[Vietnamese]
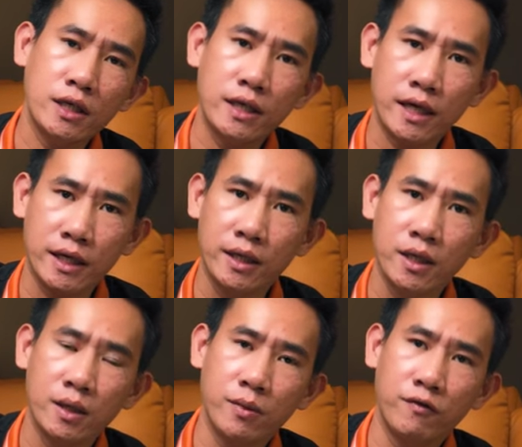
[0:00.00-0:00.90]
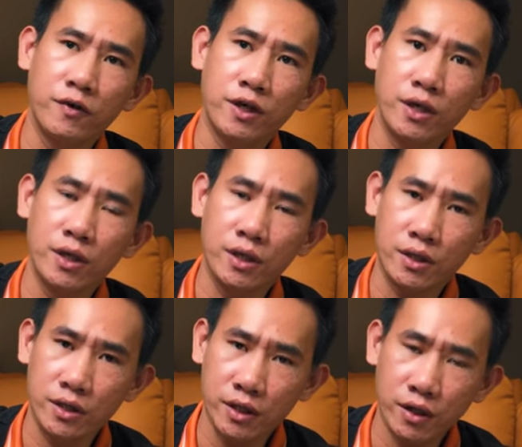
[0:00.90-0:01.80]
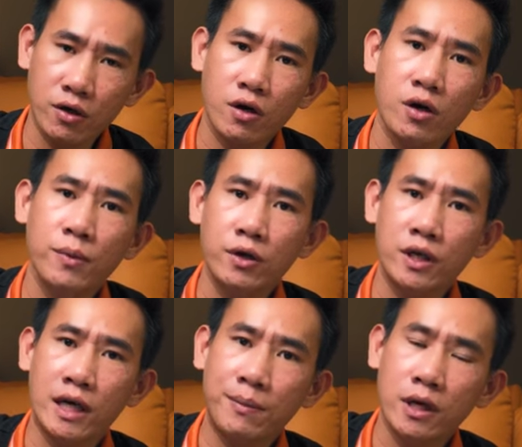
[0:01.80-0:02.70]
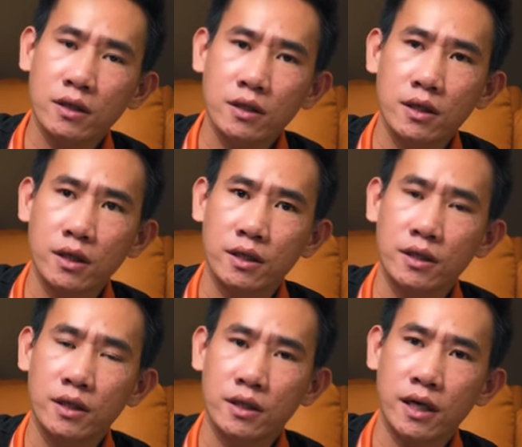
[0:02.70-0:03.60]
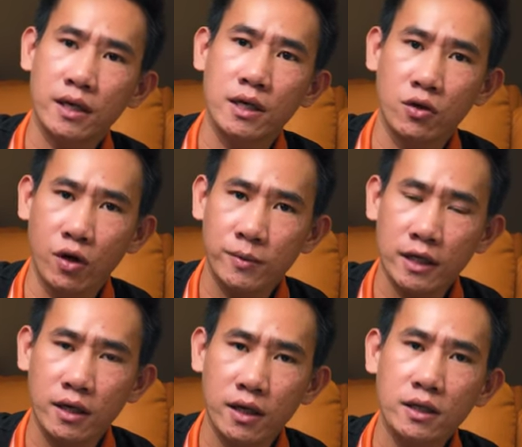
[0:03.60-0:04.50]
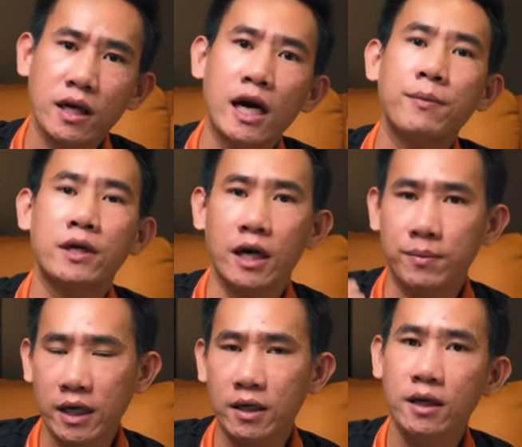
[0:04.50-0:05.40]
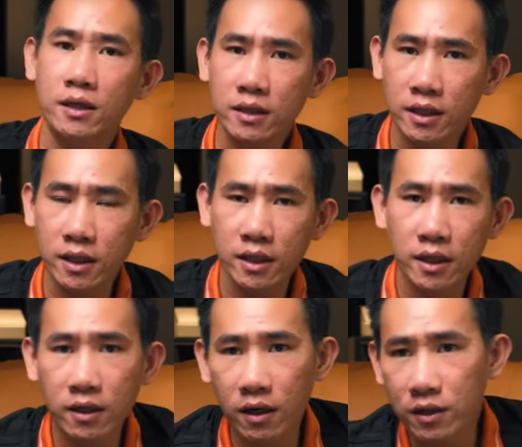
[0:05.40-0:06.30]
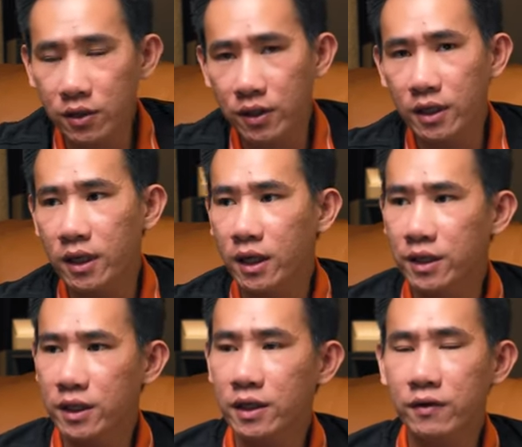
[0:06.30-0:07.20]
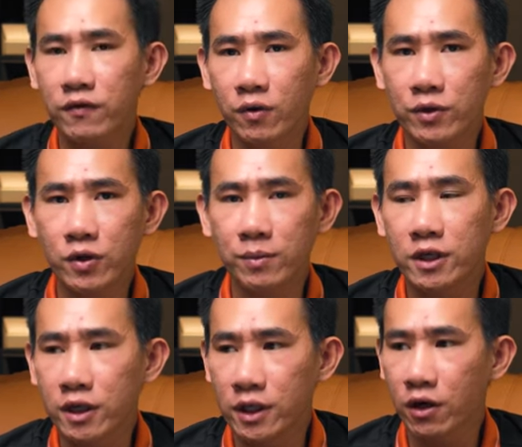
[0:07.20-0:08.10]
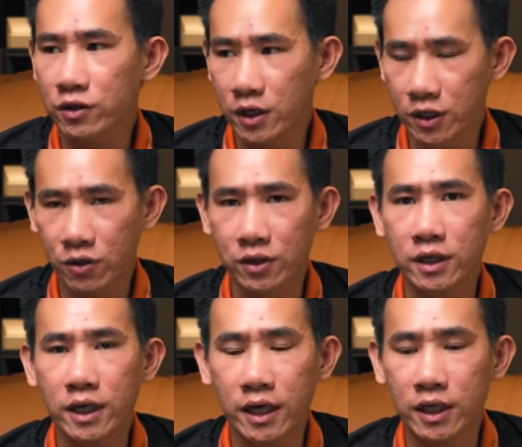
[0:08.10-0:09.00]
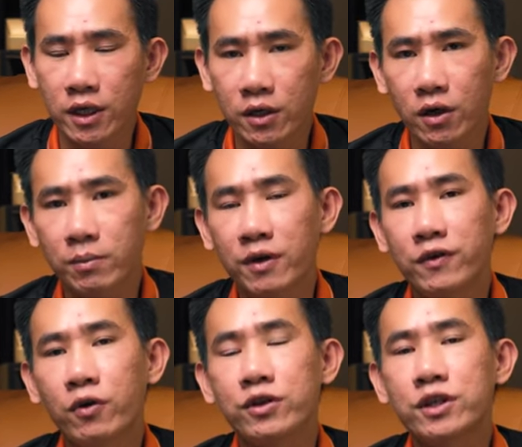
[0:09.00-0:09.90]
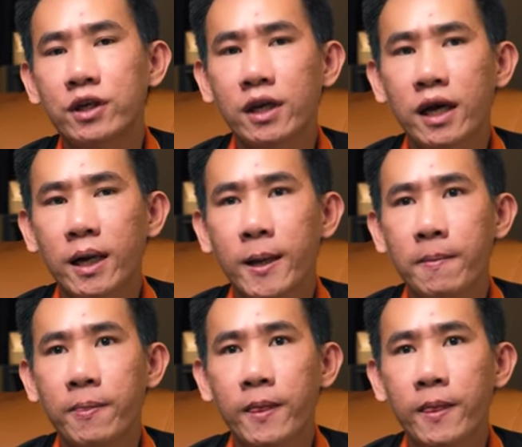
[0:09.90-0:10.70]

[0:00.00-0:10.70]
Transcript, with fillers: như thế này, bởi vì chỉ có nó mới có thể đáp ứng được những cái cường độ âm thanh lớn, áp lực âm thanh lớn. Đó, cho nên là những cái căn phòng kinh doanh bây giờ thì họ sẽ lựa chọn như thế này. Còn bởi vì hồi xưa là